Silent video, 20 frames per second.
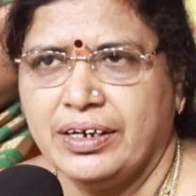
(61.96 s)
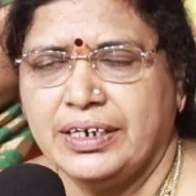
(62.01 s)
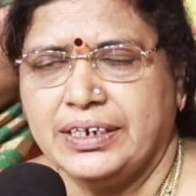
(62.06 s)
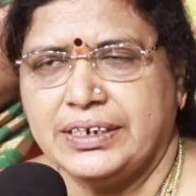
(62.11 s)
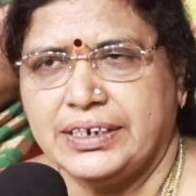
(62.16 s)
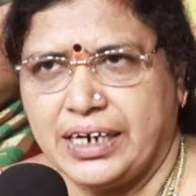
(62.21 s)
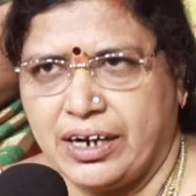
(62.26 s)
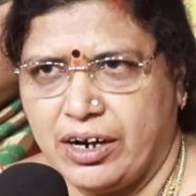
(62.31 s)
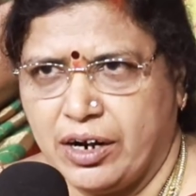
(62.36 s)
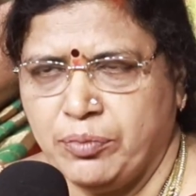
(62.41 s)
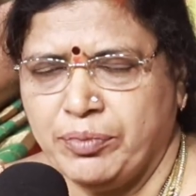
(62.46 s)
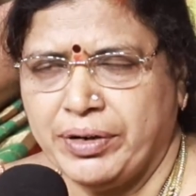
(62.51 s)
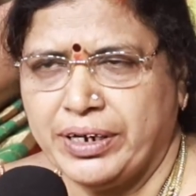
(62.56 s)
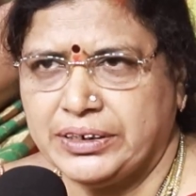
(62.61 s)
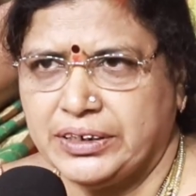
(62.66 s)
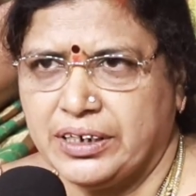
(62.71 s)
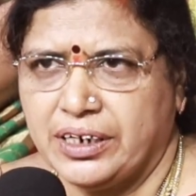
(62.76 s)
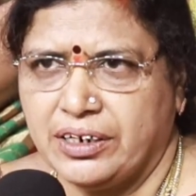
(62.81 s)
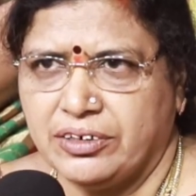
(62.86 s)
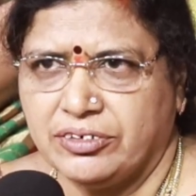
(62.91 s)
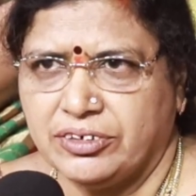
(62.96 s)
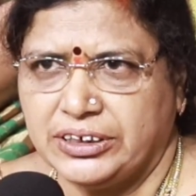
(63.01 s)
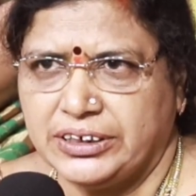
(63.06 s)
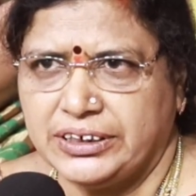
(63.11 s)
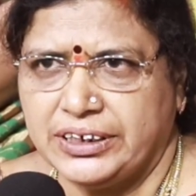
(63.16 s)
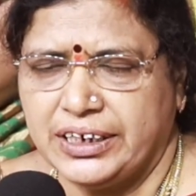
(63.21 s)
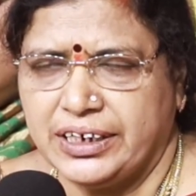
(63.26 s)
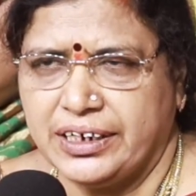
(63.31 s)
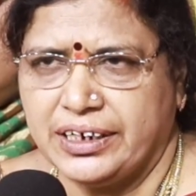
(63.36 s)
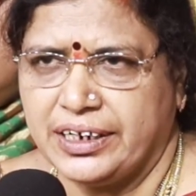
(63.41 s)
ఈ శ్రావణ మాసంలో
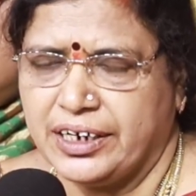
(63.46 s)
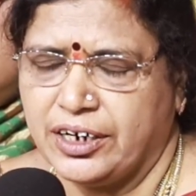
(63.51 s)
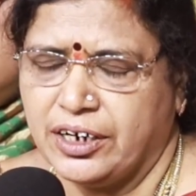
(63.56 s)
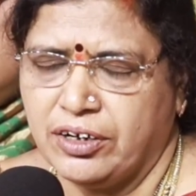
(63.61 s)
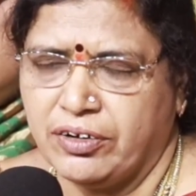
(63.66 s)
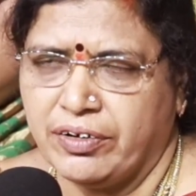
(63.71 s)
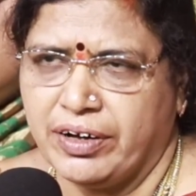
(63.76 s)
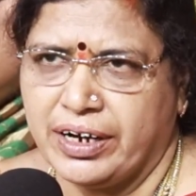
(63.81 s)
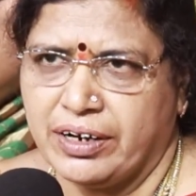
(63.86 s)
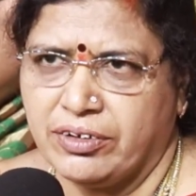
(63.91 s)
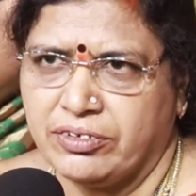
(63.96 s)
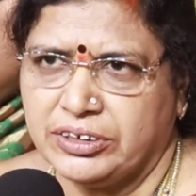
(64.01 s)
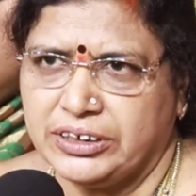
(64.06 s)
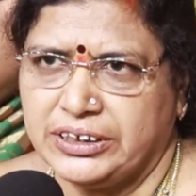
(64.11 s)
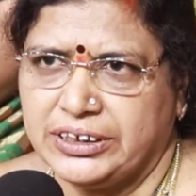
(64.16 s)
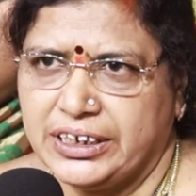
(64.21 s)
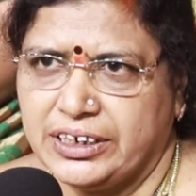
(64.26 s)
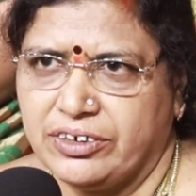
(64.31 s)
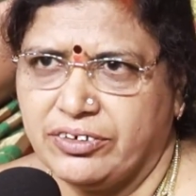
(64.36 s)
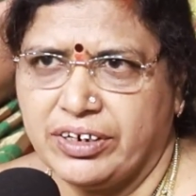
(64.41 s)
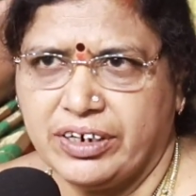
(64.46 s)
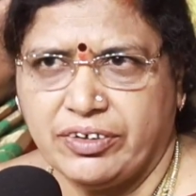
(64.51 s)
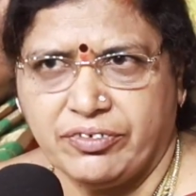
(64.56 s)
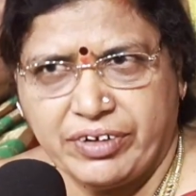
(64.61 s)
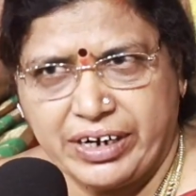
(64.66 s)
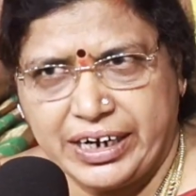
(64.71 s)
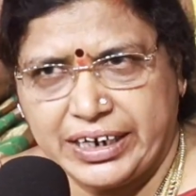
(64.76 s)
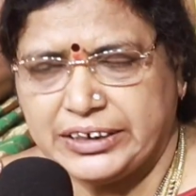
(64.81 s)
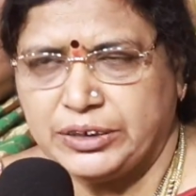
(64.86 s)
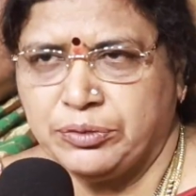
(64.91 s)
వచ్చే రెండో వారం వచ్చేటువంటి
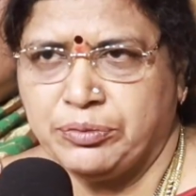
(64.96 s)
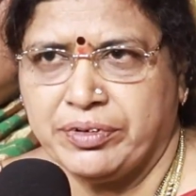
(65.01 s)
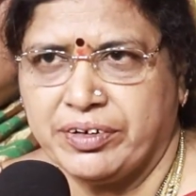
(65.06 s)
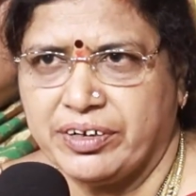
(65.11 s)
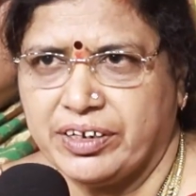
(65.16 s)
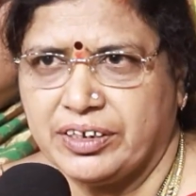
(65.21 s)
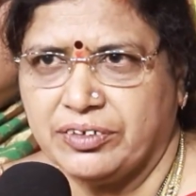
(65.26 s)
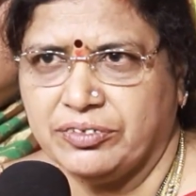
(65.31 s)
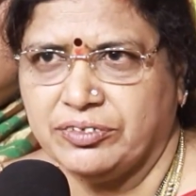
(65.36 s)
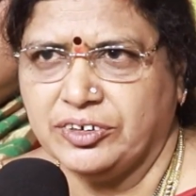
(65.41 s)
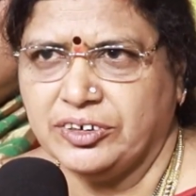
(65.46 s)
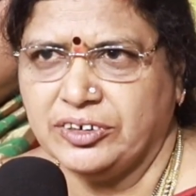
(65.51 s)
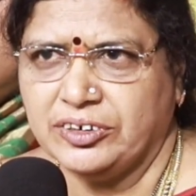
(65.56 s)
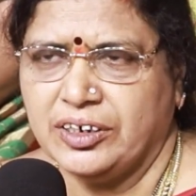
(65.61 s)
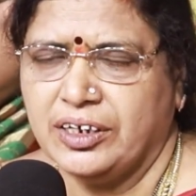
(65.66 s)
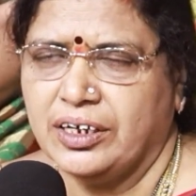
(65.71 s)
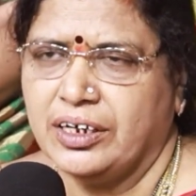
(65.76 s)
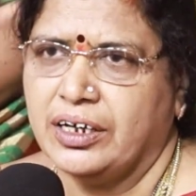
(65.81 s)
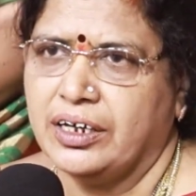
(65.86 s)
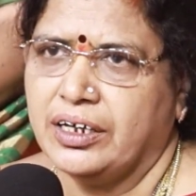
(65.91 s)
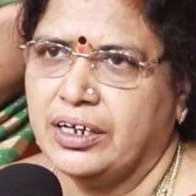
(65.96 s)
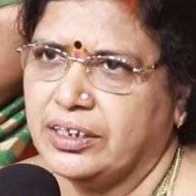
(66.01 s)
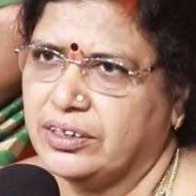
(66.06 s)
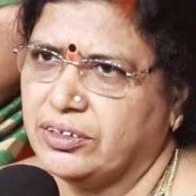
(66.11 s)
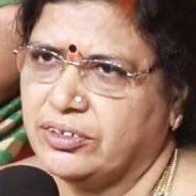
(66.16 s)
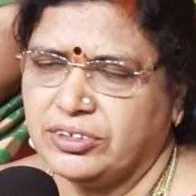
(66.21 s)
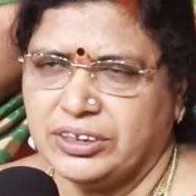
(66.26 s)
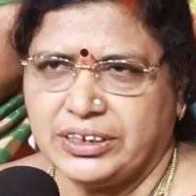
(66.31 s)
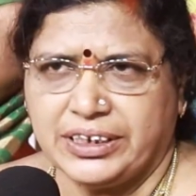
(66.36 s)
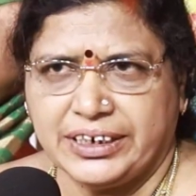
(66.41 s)
వరలక్ష్మి వ్రతం
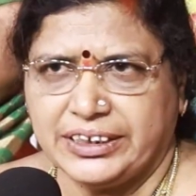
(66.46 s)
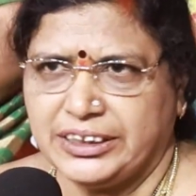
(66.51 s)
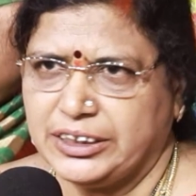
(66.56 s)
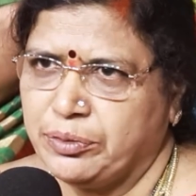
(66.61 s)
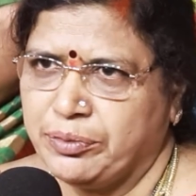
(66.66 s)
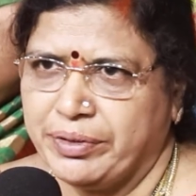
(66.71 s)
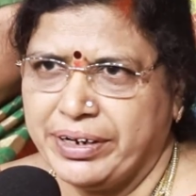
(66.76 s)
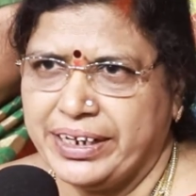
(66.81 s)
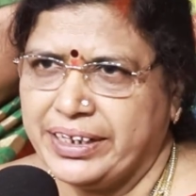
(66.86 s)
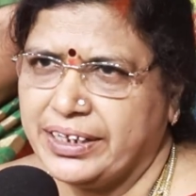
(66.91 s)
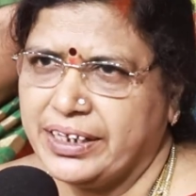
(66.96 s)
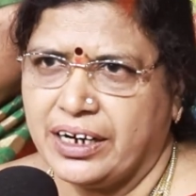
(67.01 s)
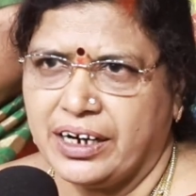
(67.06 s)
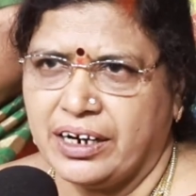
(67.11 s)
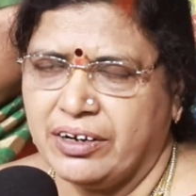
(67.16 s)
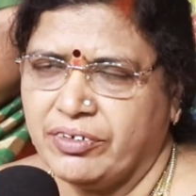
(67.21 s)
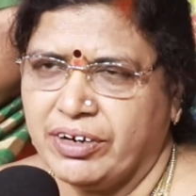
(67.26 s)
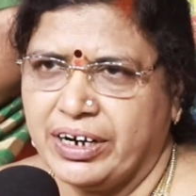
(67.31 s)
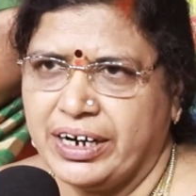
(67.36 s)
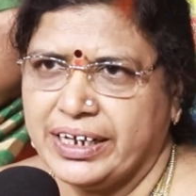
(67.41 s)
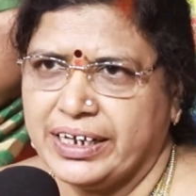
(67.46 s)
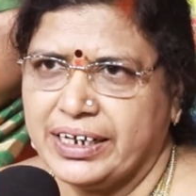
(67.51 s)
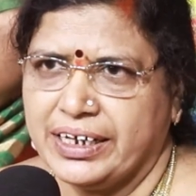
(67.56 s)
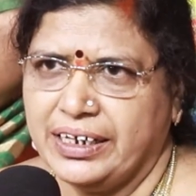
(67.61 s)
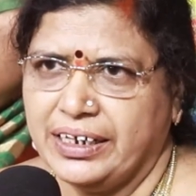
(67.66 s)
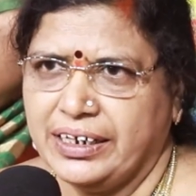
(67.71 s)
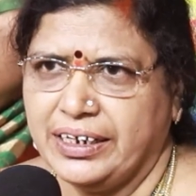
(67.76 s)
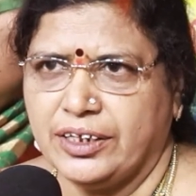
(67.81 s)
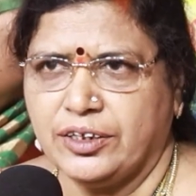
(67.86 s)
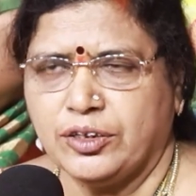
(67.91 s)
ఎంతో శ్రేష్టమైనది
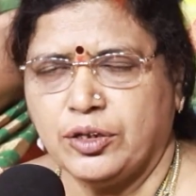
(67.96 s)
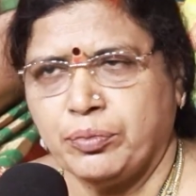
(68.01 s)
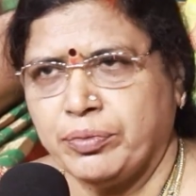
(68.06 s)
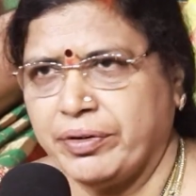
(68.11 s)
ఆడవాళ్ళకి ఎంతో